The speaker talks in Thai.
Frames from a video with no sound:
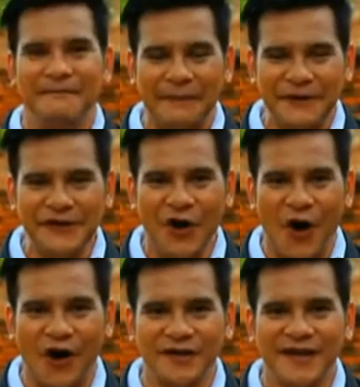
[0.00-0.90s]
แบบที่
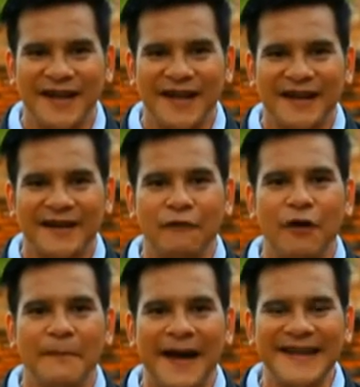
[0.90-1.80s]
2 ในค
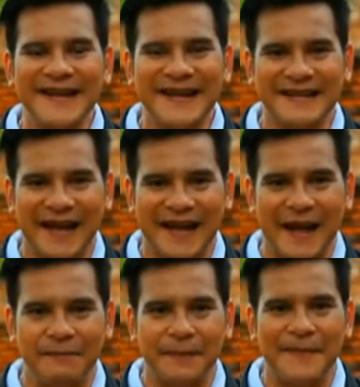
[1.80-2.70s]
วามหมายที่เกิดจากกา
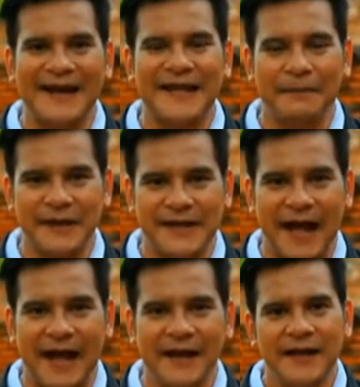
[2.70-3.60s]
รเปลี่ยนแปลงทางภาษา
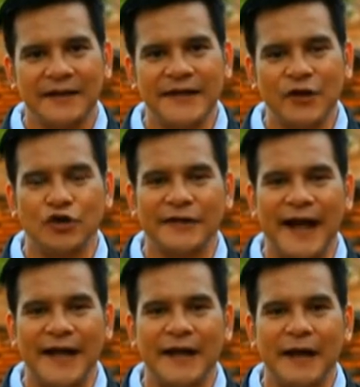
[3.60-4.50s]
ที่คนไท
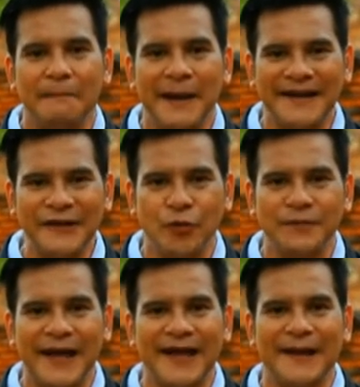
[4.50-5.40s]
ยมักนิยม
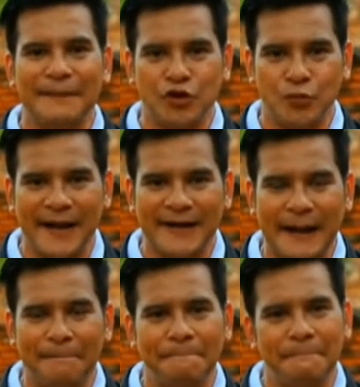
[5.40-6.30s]
ใช้กันในปัจจุบันค
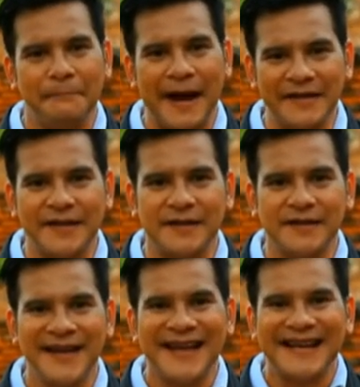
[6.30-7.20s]
รับ หมายถึง
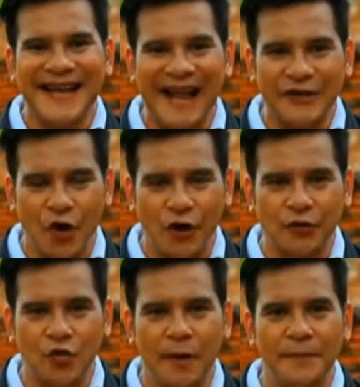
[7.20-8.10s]
การจอง
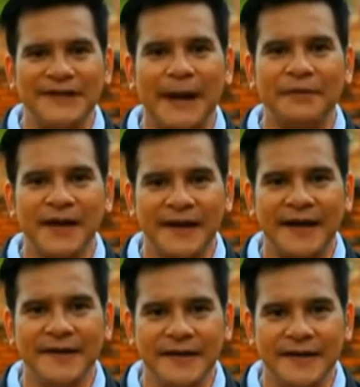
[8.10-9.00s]
ตัวเพื่อทำเรื่องใด
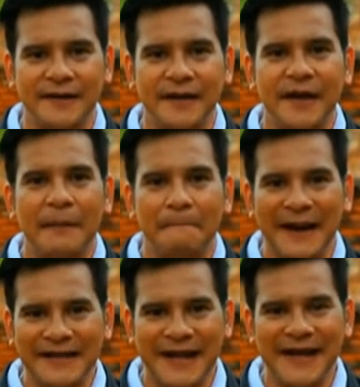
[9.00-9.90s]
เรื่องหนึ่ง
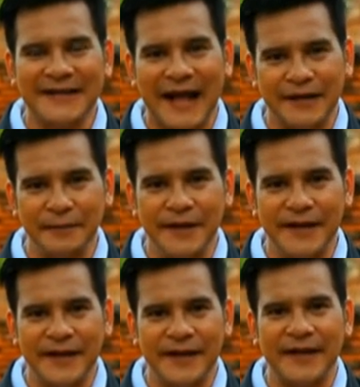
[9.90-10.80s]
มักใช้ในทางที่ไม่
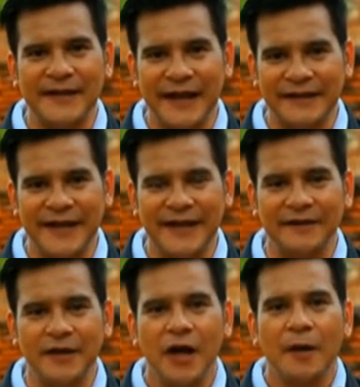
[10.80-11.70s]
ดีอย่างเช่น
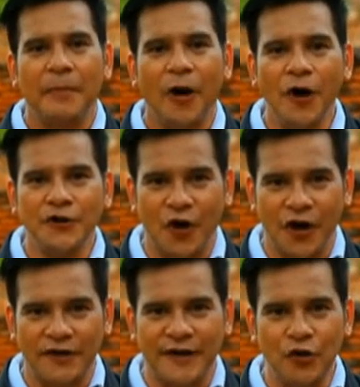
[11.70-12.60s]
พ่อจอง
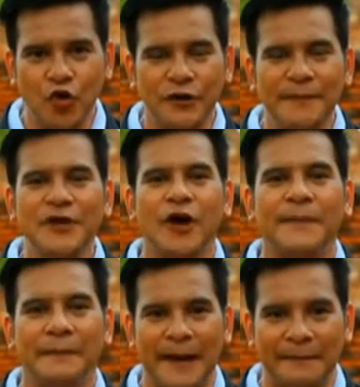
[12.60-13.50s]
กระถินลูกที่ไม่ยอม
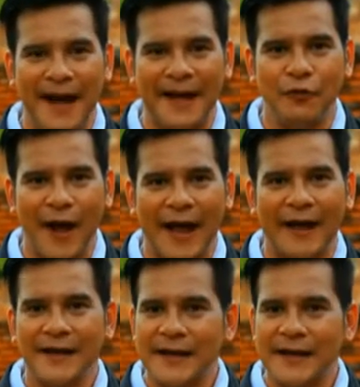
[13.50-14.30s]
ทำการบ้านว่า